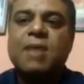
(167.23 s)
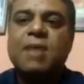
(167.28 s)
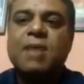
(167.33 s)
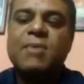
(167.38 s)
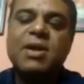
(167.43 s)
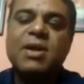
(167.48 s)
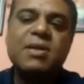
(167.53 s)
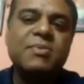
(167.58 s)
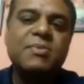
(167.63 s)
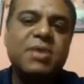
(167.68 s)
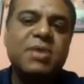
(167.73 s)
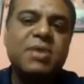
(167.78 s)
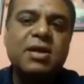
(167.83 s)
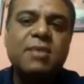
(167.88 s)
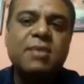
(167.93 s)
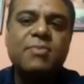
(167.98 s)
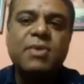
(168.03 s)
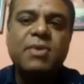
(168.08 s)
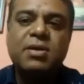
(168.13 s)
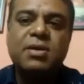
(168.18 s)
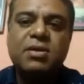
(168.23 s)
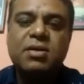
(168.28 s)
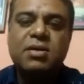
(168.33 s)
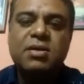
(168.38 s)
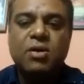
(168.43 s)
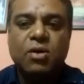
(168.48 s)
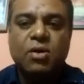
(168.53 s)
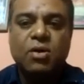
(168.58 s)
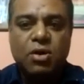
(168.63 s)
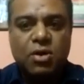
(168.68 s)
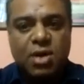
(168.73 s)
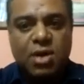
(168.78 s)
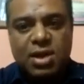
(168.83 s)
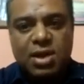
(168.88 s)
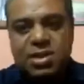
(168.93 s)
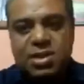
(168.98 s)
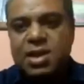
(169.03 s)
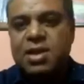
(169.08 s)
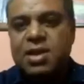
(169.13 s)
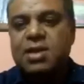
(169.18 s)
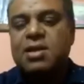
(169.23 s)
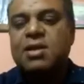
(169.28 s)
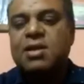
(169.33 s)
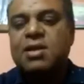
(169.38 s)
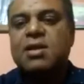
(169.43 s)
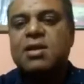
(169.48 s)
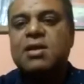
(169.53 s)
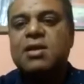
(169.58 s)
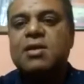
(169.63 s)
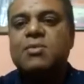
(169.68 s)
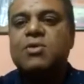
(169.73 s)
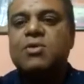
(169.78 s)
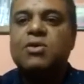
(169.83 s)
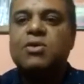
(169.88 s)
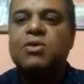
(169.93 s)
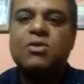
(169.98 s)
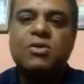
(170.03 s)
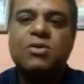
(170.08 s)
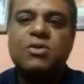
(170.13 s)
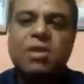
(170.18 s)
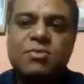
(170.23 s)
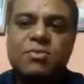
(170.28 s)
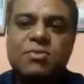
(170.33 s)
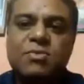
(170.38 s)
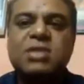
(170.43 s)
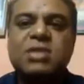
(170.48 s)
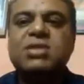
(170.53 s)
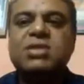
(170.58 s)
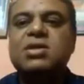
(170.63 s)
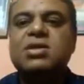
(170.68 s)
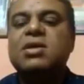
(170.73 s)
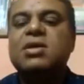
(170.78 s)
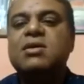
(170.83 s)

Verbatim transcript: আমার ইমিডিয়েট আপনার অলকা দে এবং অনন্যা মুখার্জি